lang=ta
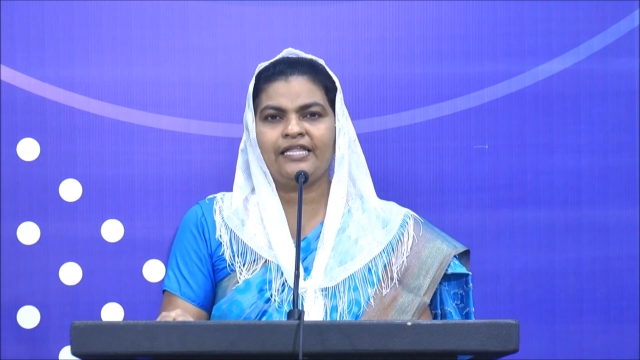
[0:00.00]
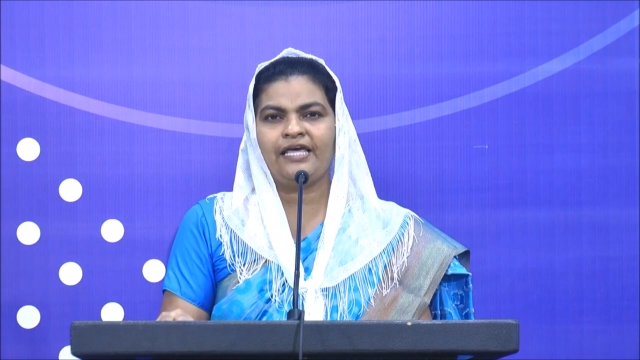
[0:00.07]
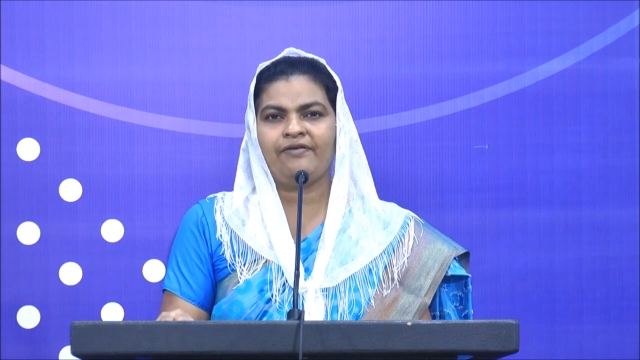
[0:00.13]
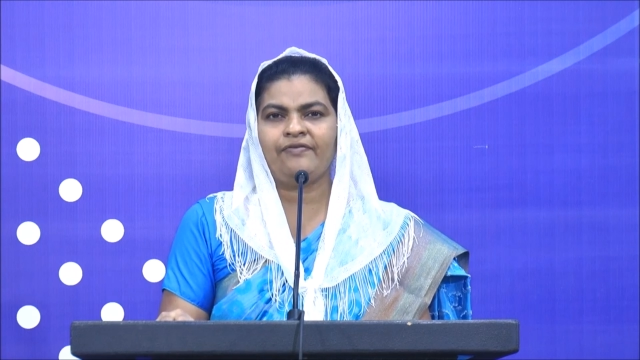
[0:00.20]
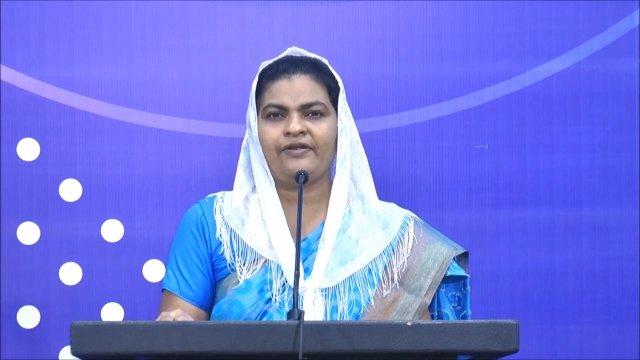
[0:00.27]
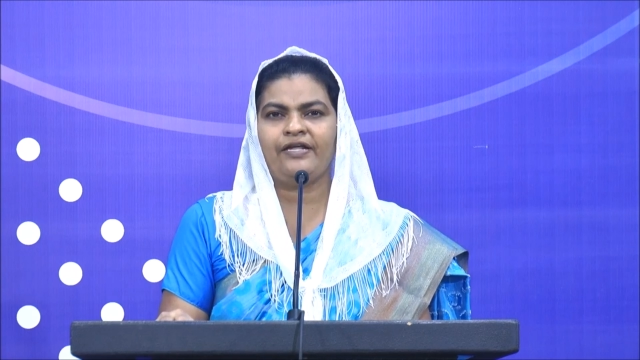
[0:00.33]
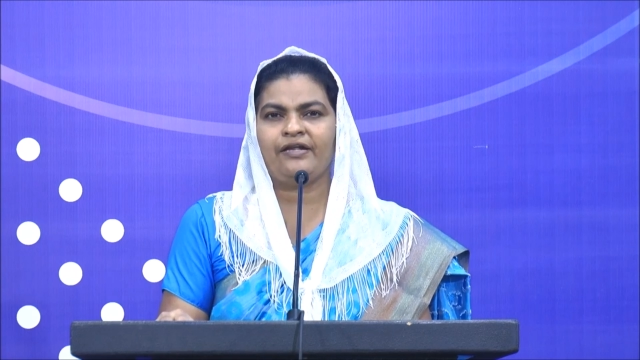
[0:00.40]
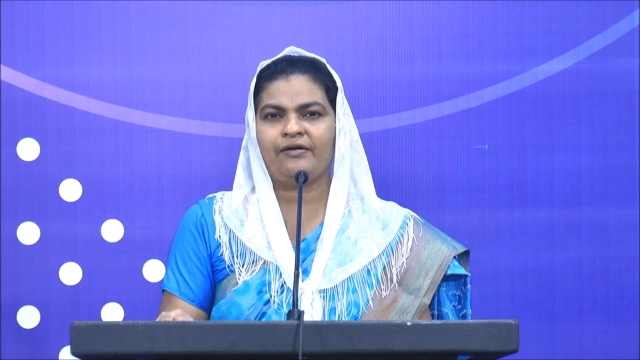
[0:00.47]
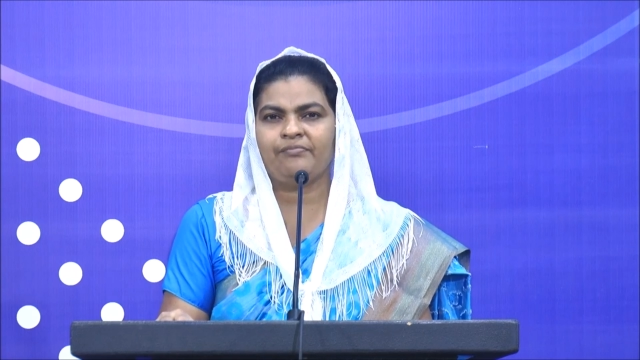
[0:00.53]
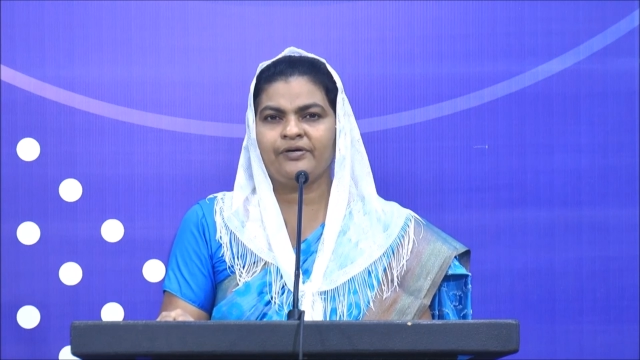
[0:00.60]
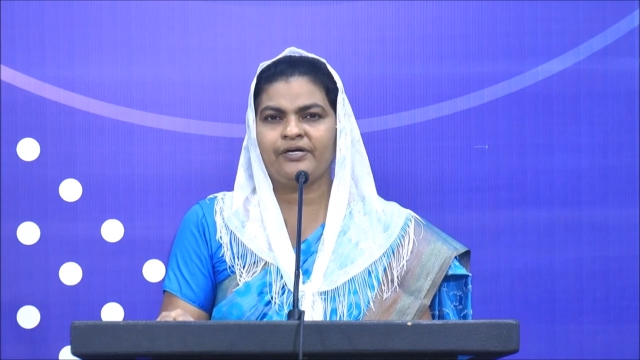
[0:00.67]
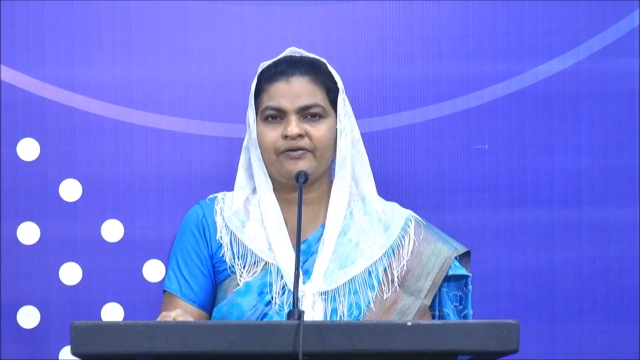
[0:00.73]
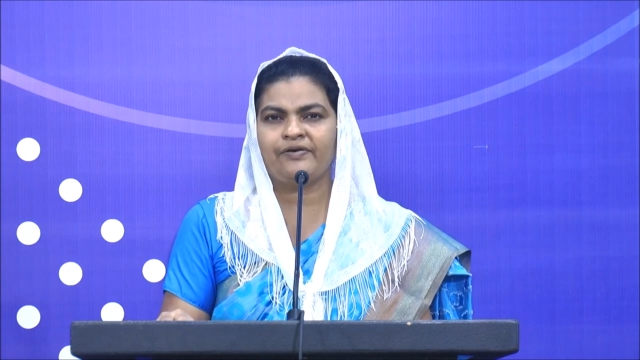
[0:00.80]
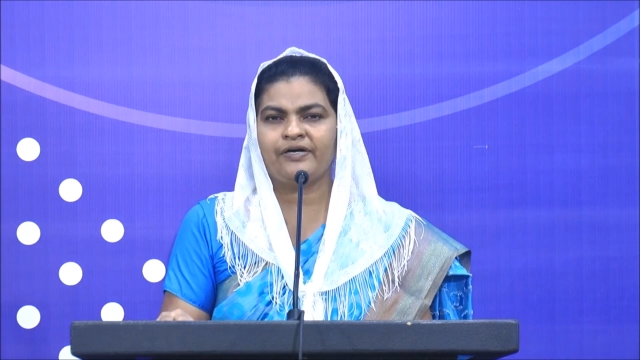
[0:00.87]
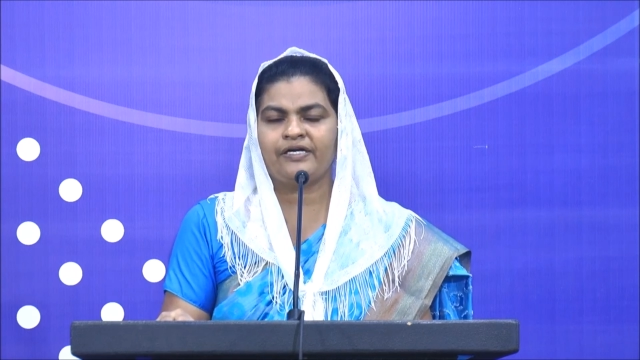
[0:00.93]
தேவனை
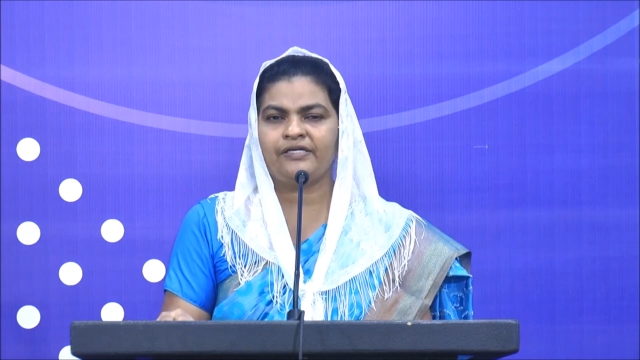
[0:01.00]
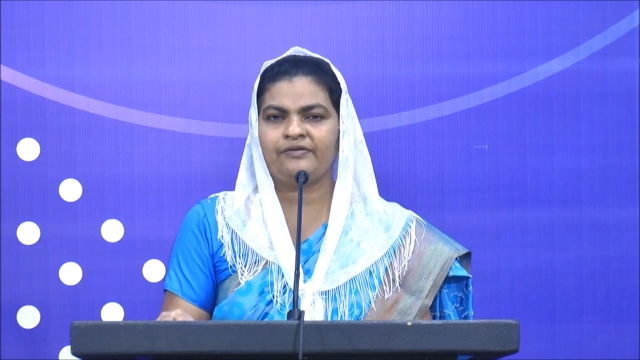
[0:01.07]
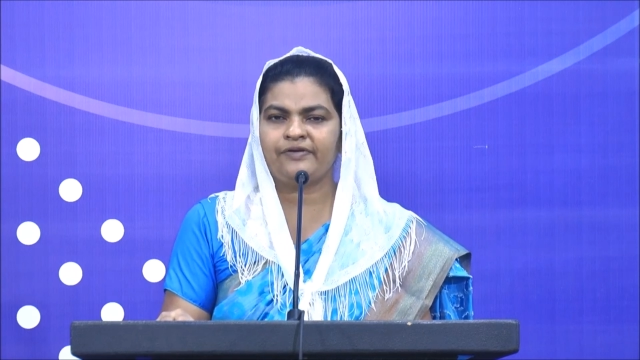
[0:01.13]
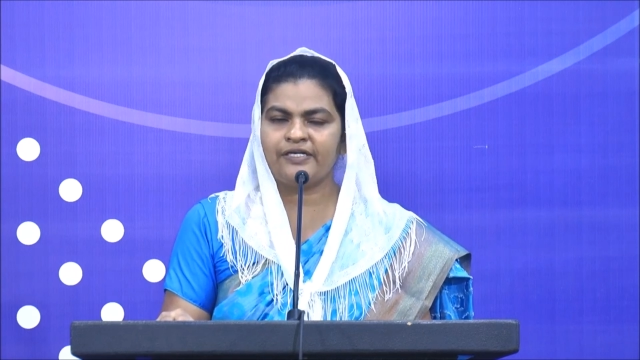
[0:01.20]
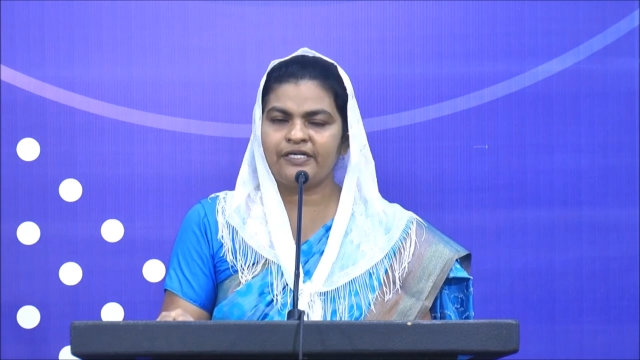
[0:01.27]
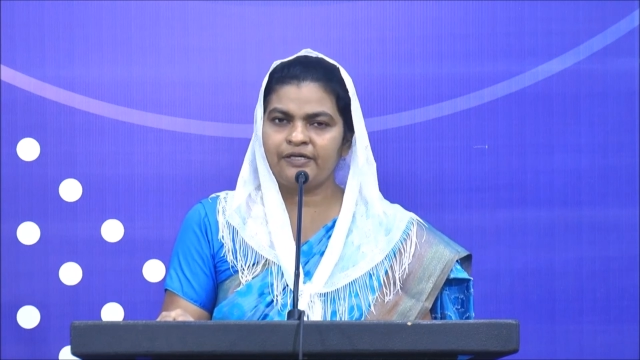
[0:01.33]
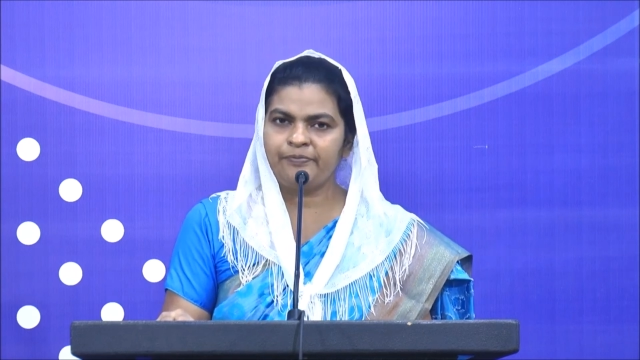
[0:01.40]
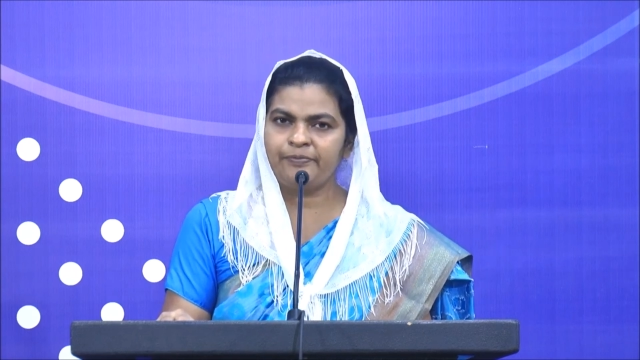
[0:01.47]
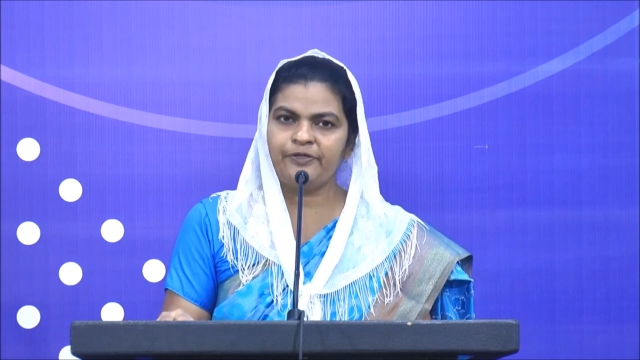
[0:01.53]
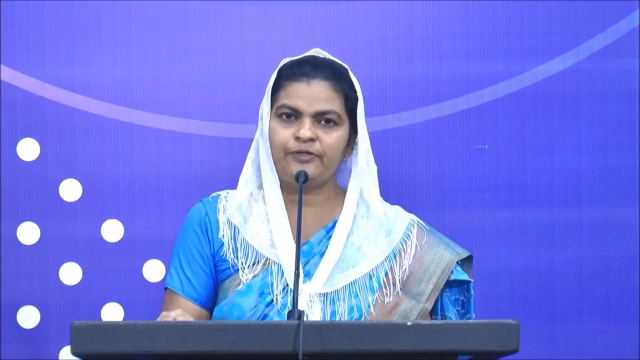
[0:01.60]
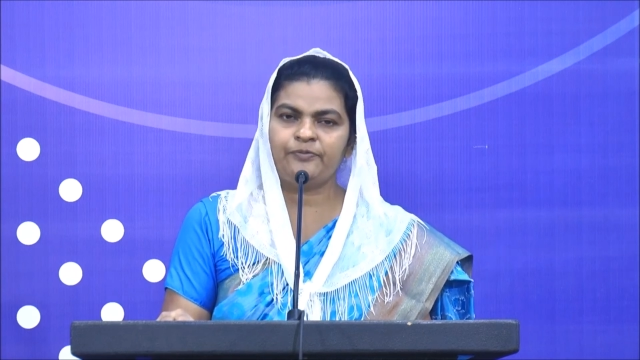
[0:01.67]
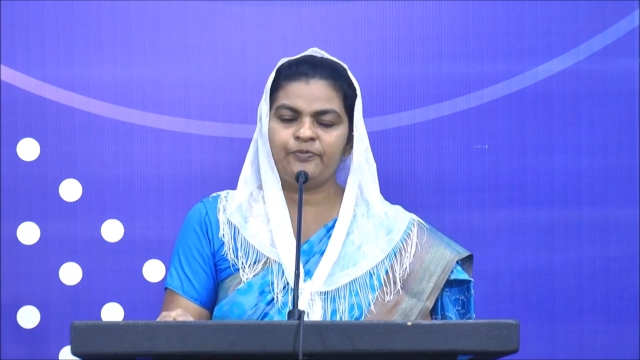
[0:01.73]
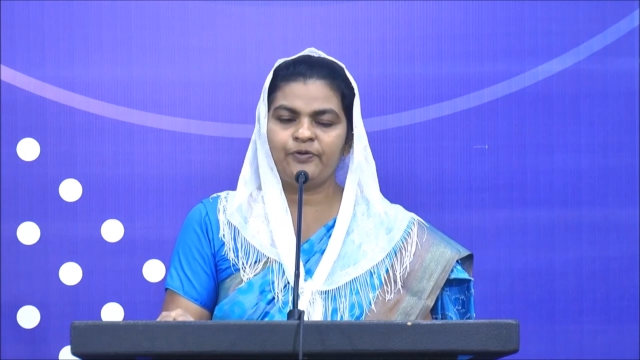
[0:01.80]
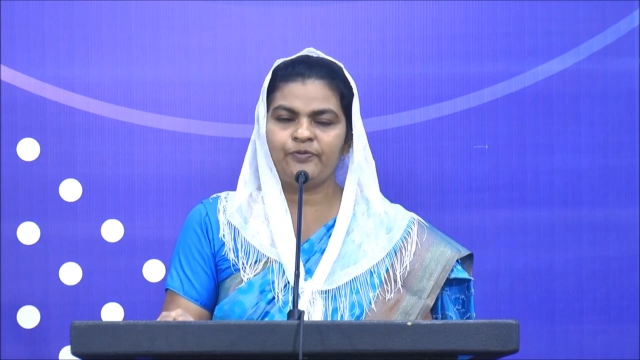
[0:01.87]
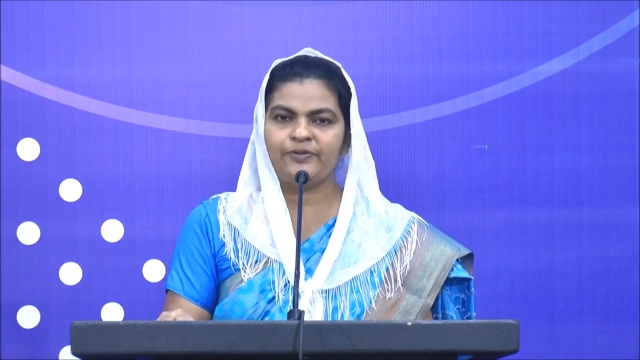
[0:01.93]
நம்புகிறவர்கள்
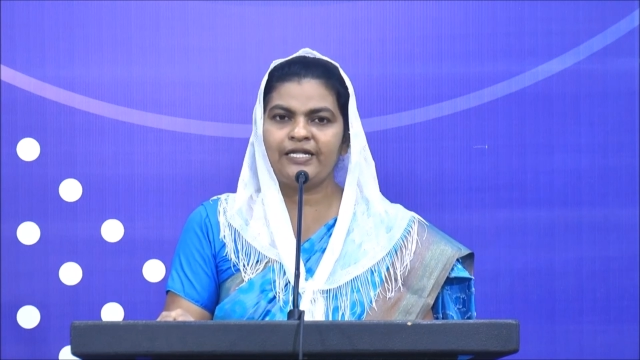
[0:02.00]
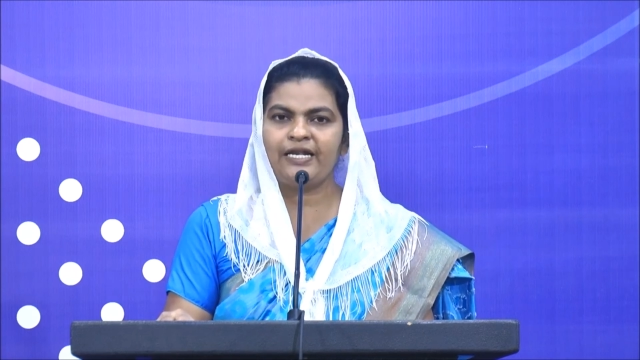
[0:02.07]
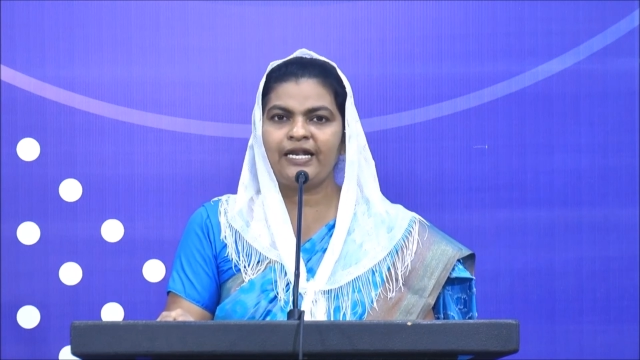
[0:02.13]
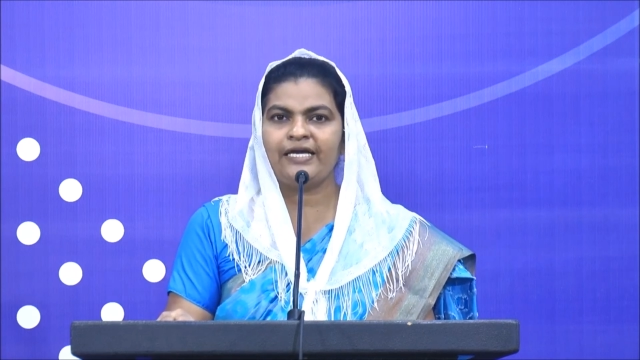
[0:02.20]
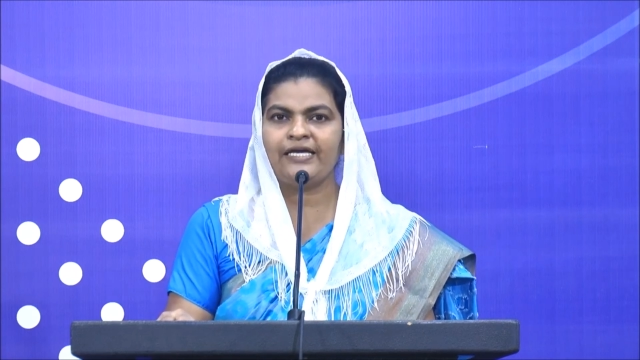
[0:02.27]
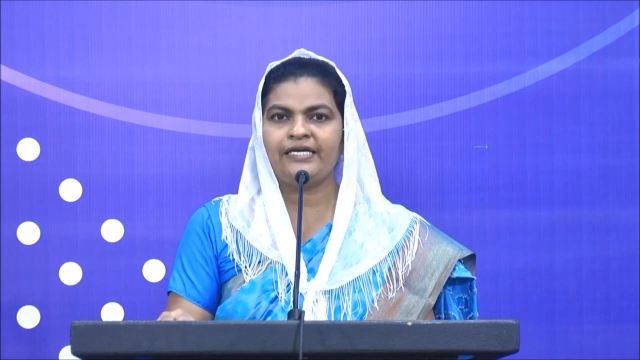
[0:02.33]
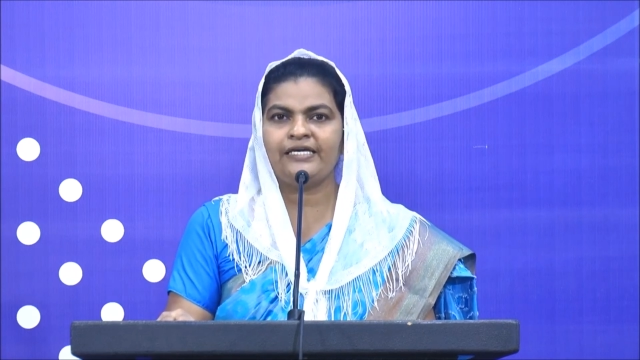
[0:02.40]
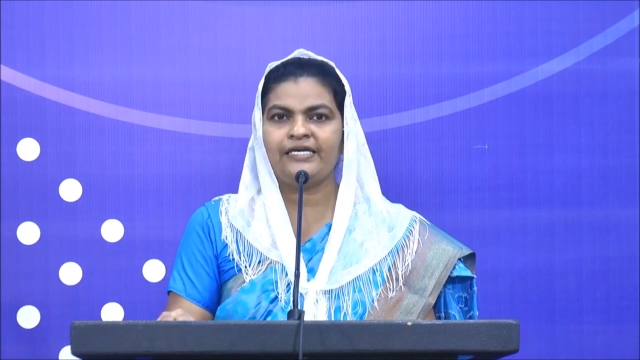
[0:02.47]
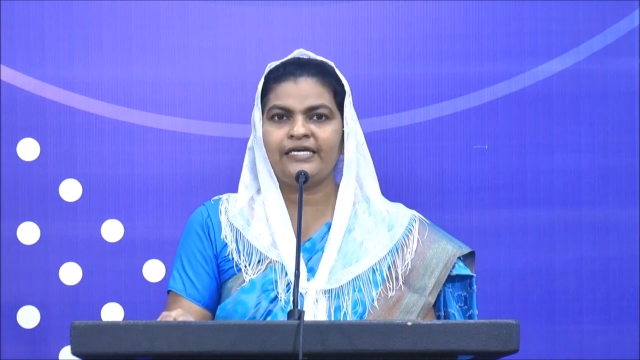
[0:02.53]
வெட்கப்பட்டு போவதில்லை